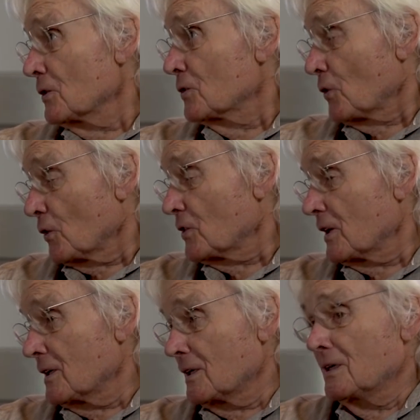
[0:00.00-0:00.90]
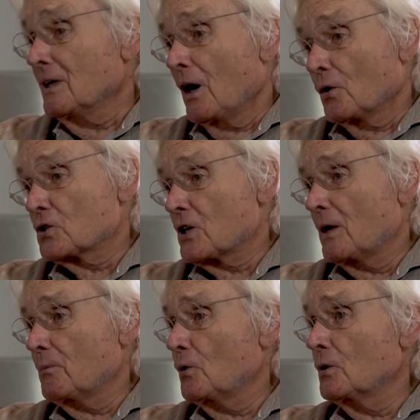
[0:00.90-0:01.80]
Solche
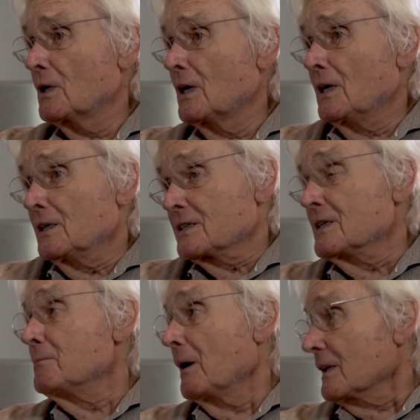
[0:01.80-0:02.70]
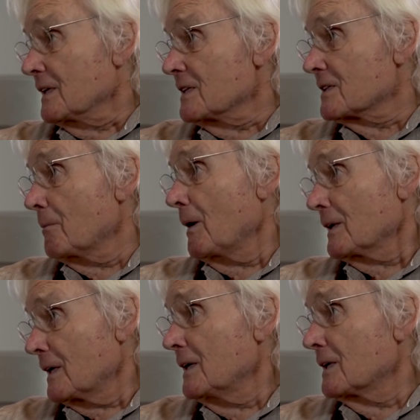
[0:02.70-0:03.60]
Ausschreibungen sind mal diese, mal
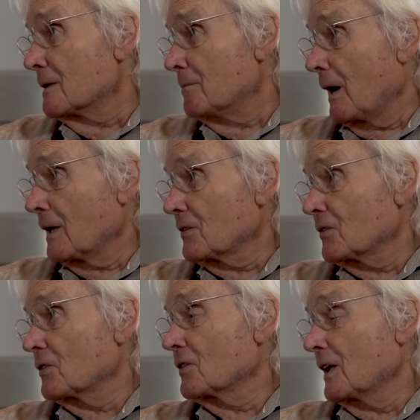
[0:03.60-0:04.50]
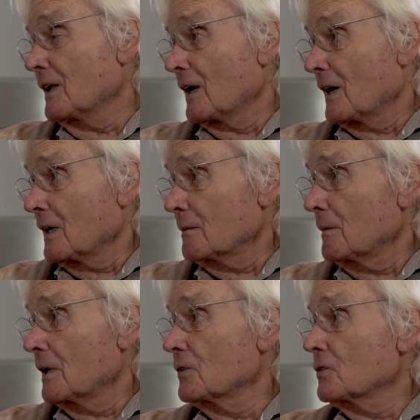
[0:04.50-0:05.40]
jene. Mal ist es mhm. ein Kindergarten,
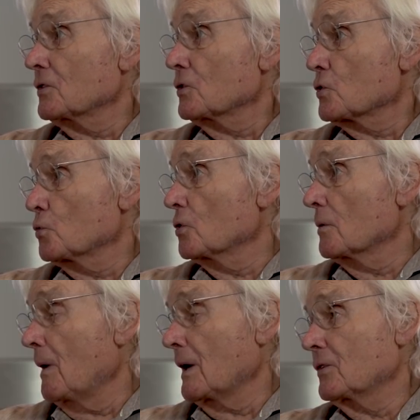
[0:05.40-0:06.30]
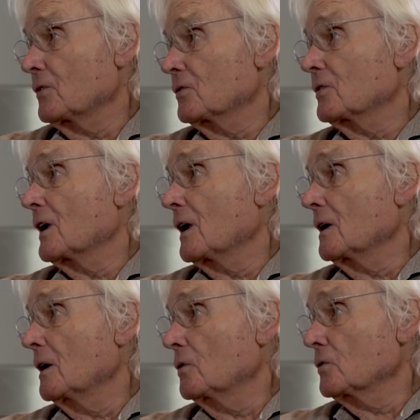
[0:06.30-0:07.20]
mal ist es eine Schule, mal ist es ein
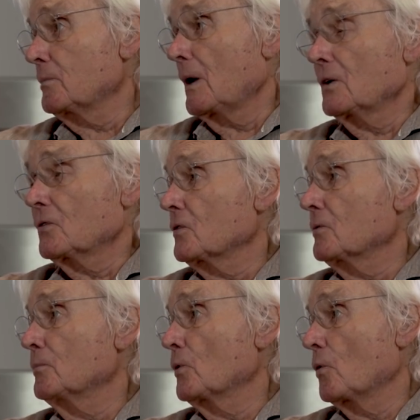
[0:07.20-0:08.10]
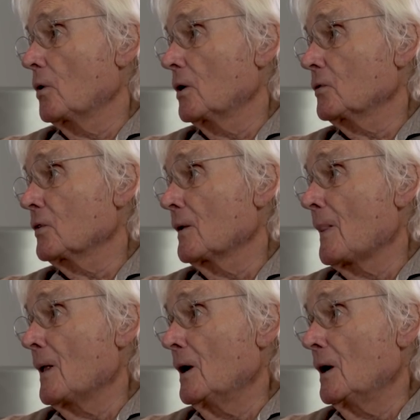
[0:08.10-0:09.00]
Krankenhaus, mal ist es ein Bürohaus.
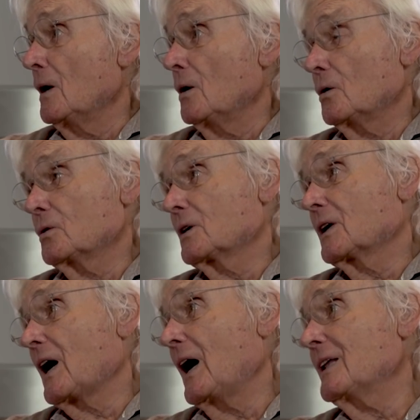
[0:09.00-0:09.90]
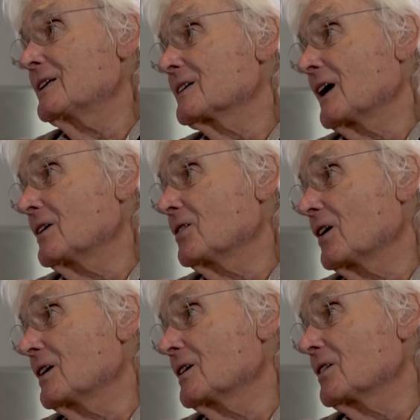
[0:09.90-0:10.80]
Und mal und ein Flughafen. Ganz, ganz
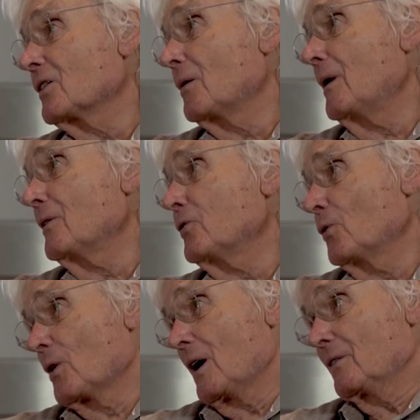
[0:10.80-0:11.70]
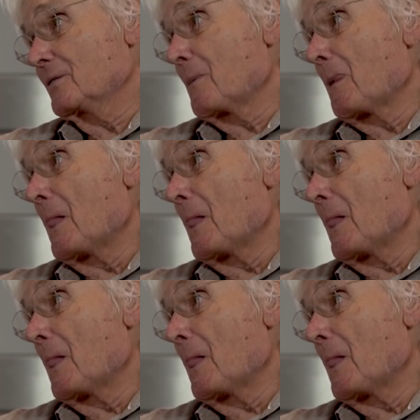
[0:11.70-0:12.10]
selten ist es auch mal ein Flughafen.